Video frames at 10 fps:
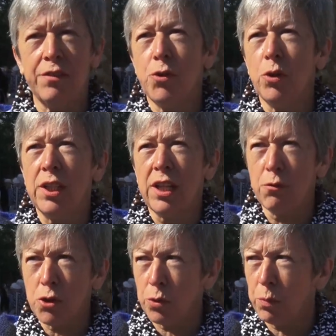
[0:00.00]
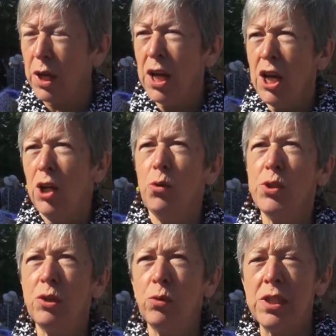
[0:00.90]
Все для того, чтобы
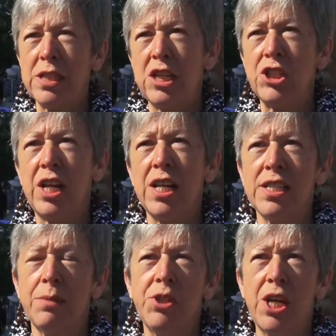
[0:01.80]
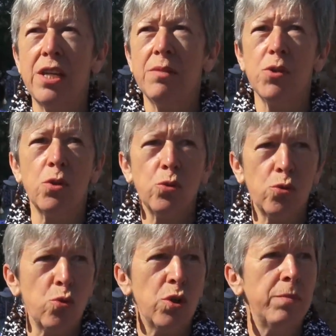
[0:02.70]
люди тут наслаждались общением с друг
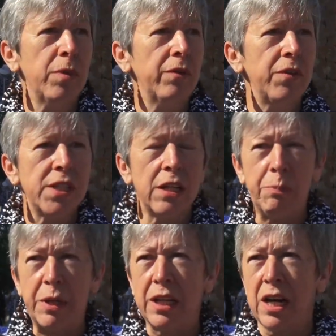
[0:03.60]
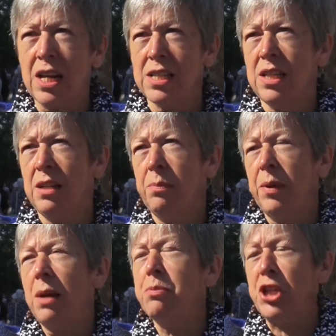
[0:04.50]
другом, а, видели прекрасное,
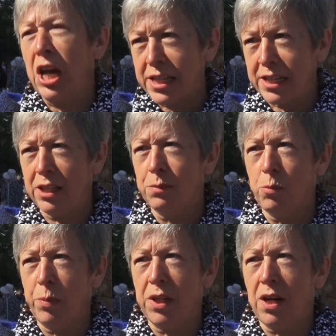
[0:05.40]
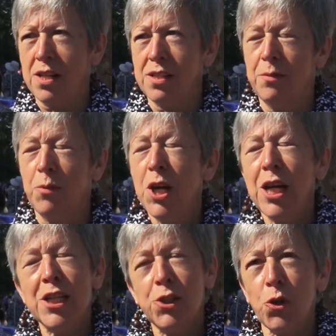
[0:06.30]
приобщались к этому прекрасному.
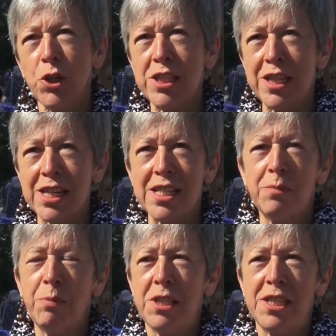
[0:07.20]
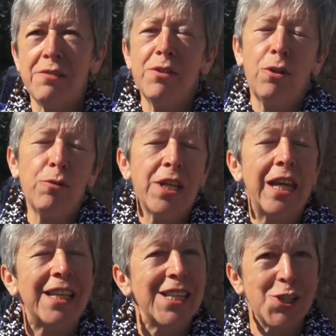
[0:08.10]
Столько интересных, позитивных людей,
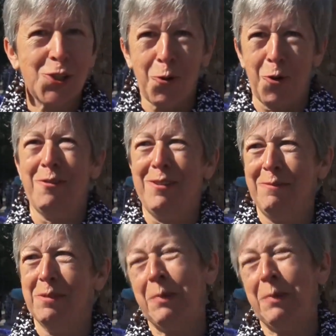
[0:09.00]
это здорово.